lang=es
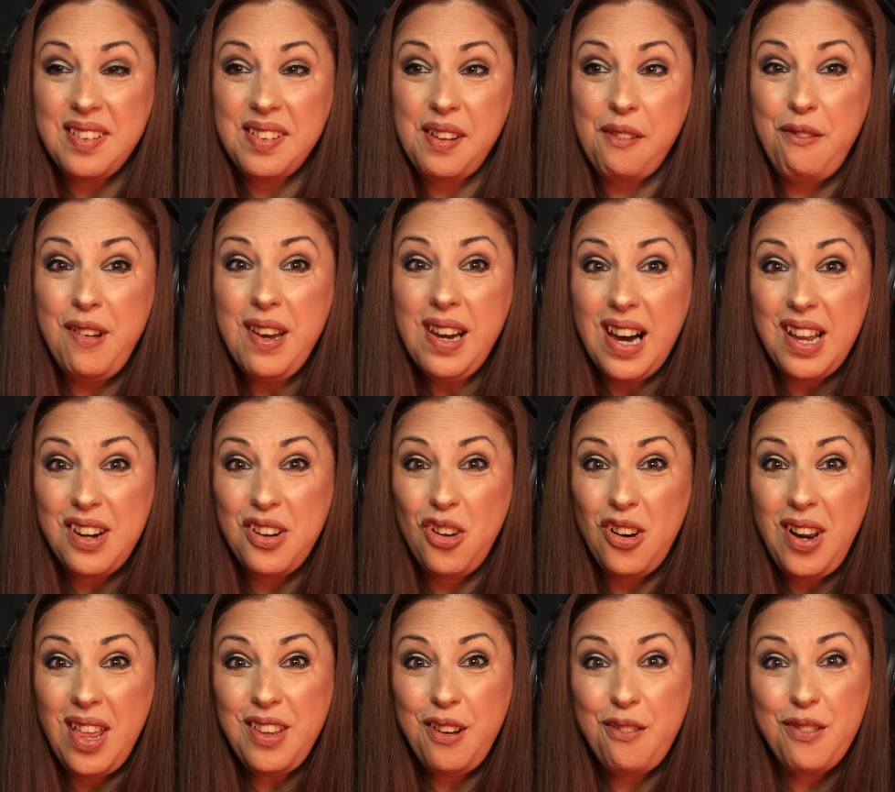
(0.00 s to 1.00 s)
¿Se fijan,
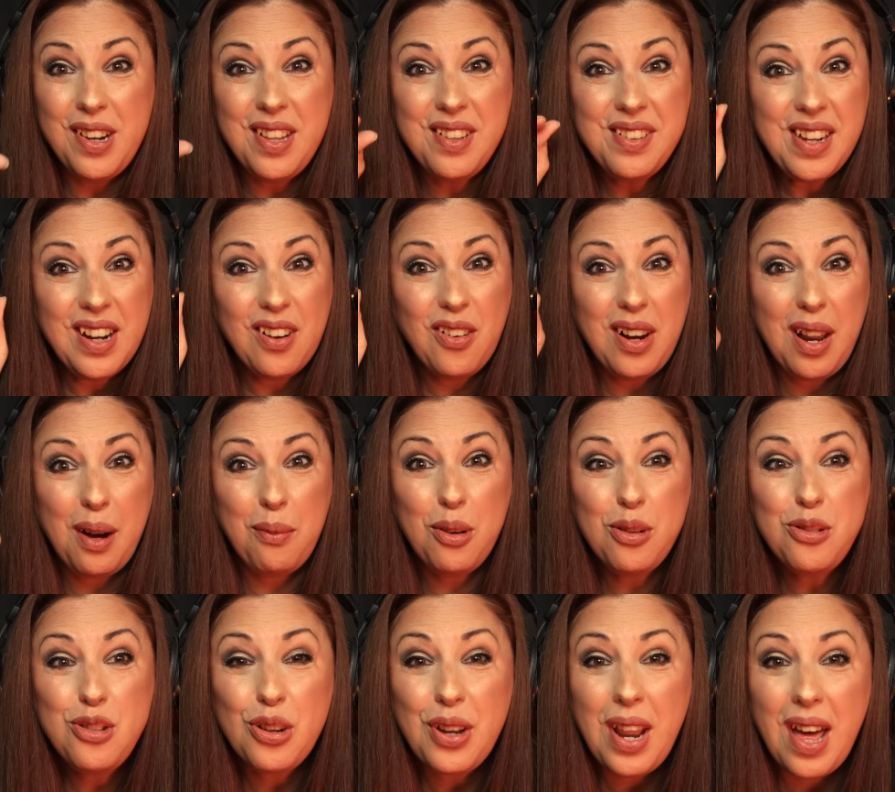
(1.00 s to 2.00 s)
no? La diferencia con la
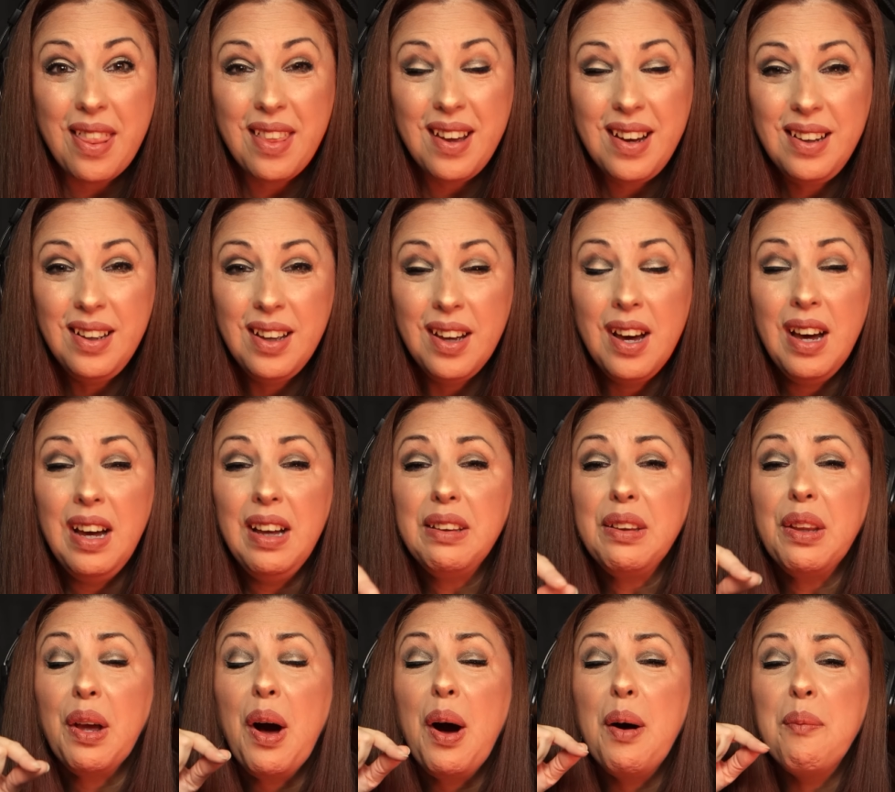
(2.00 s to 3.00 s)
voz llorada.
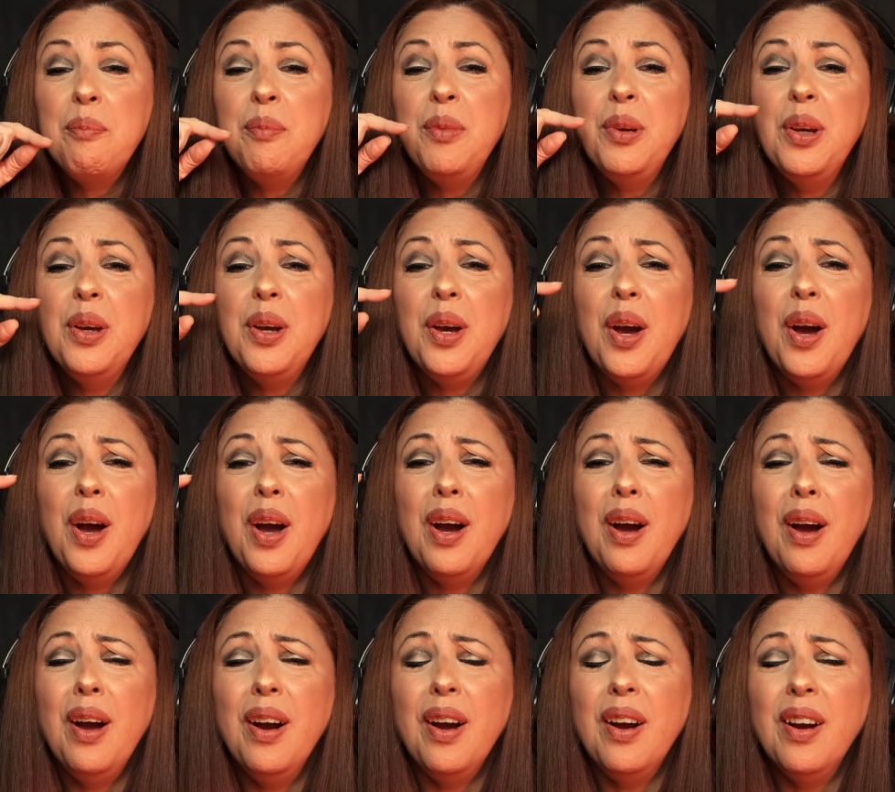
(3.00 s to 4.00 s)

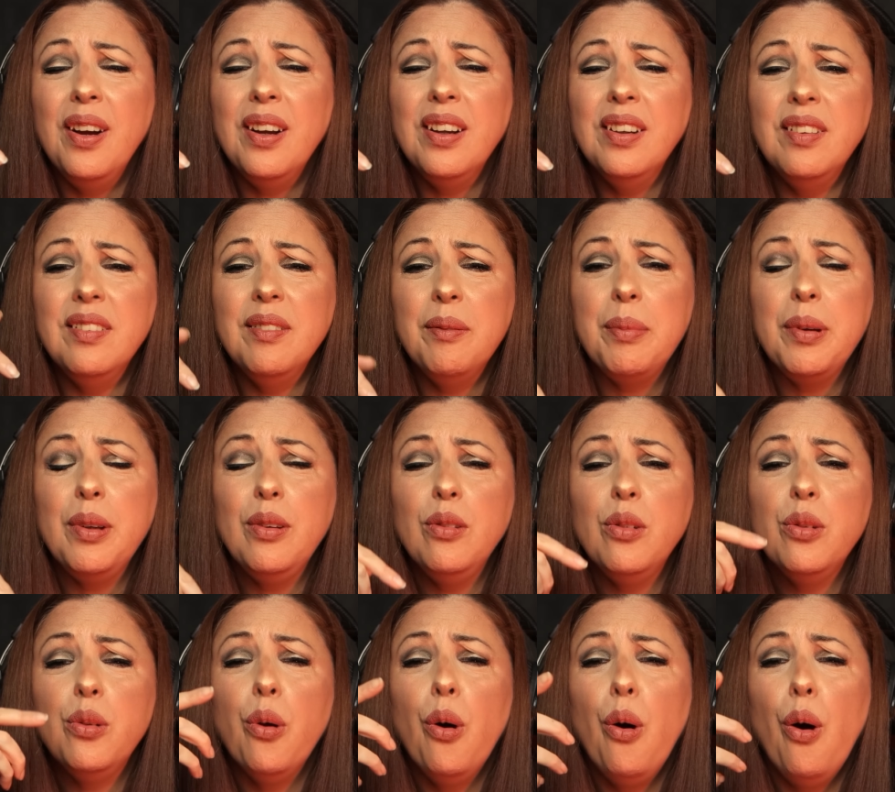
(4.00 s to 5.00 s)
También
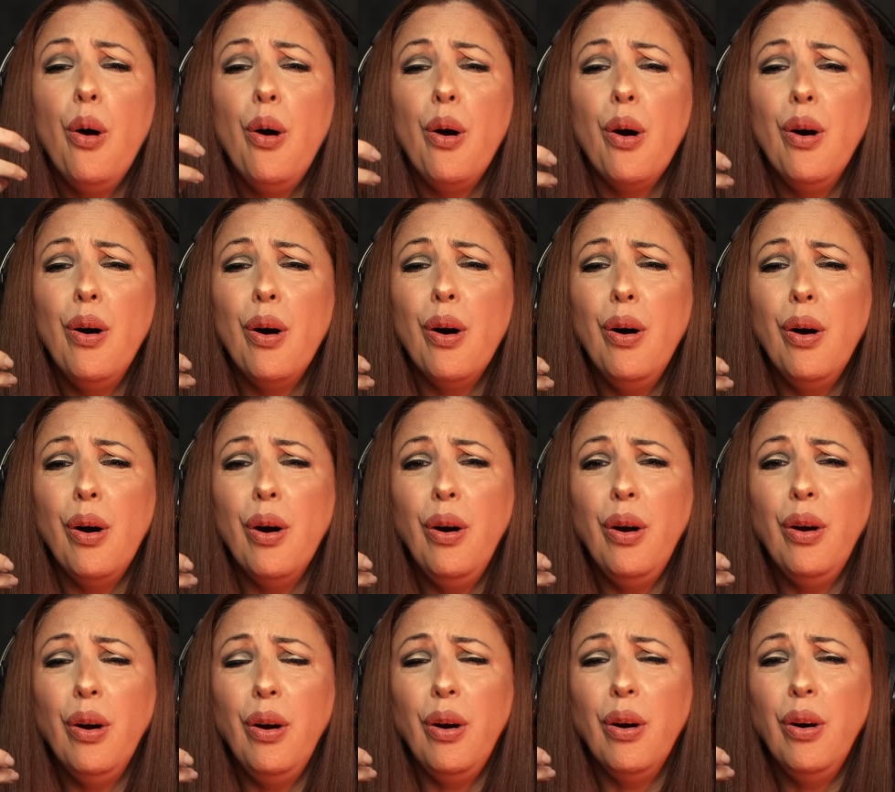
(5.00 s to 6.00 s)

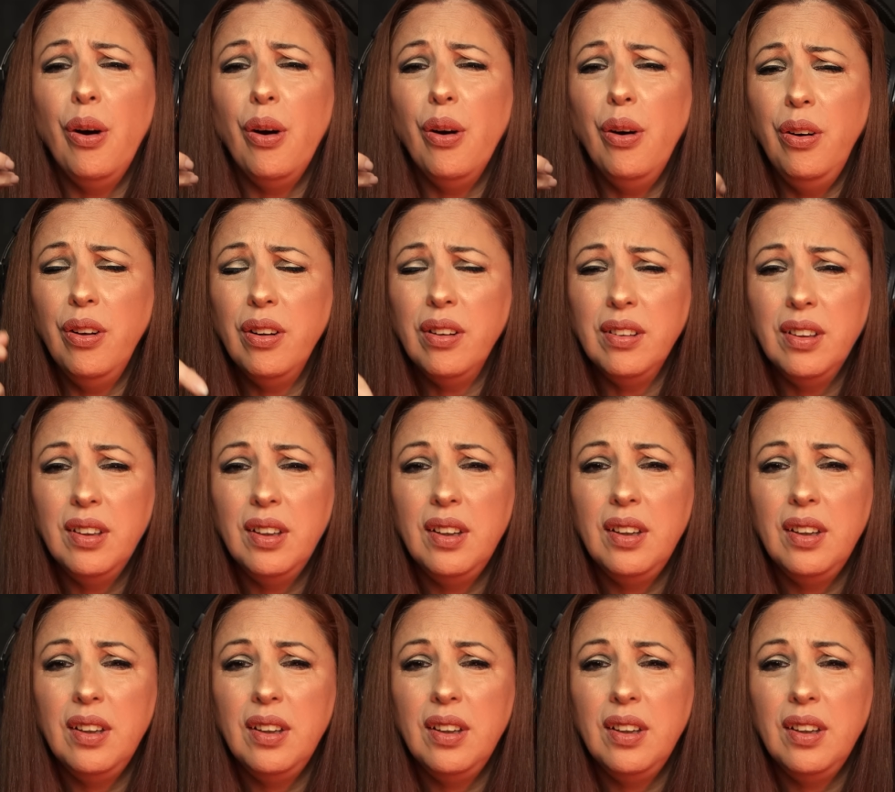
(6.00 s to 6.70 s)
pintor.